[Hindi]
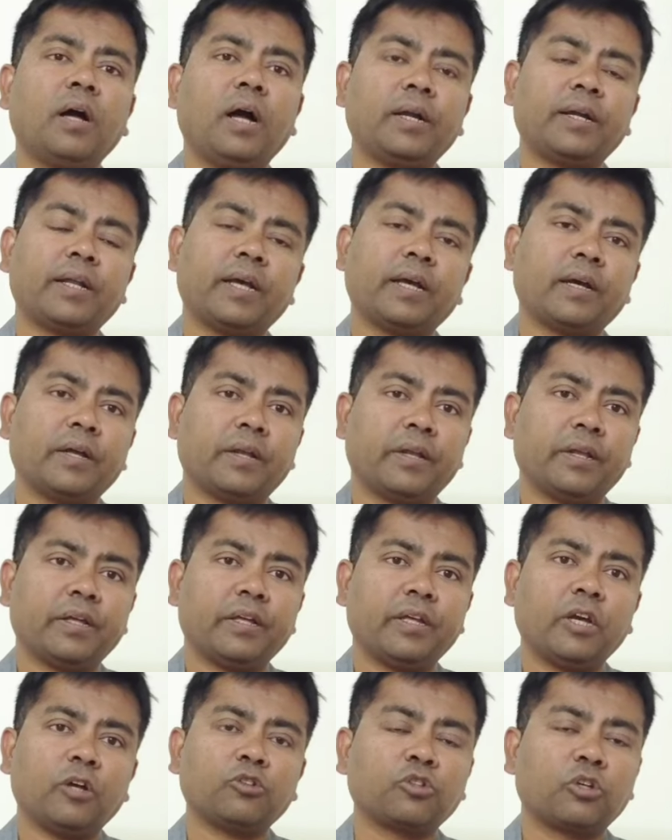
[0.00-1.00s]
अटैक
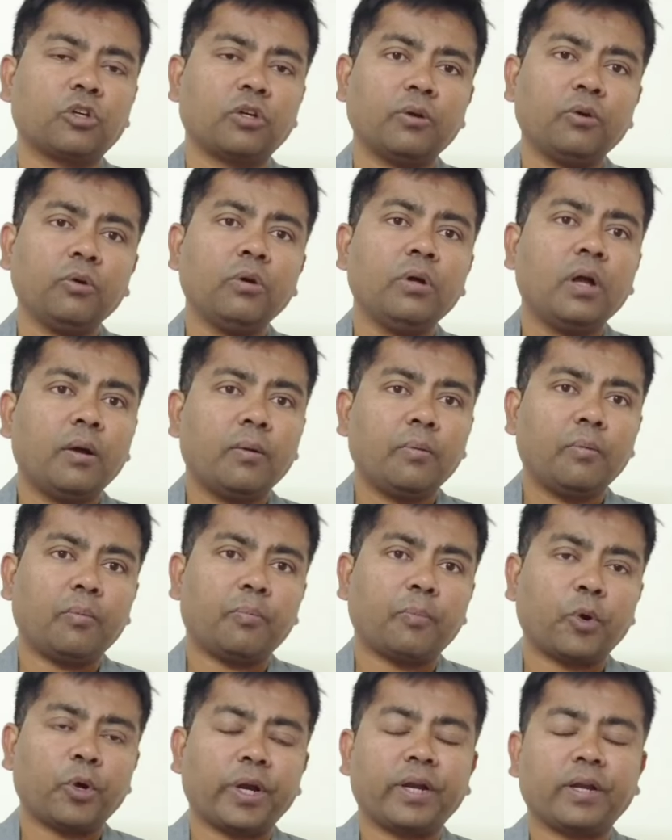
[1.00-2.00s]
करेंगे या उसको
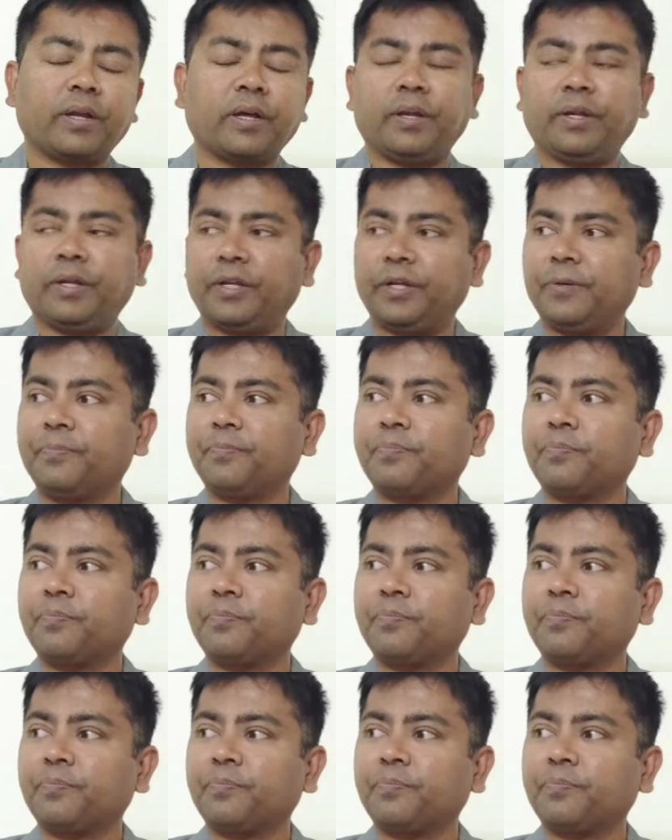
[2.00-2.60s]
प्रोटेक्ट करेंगे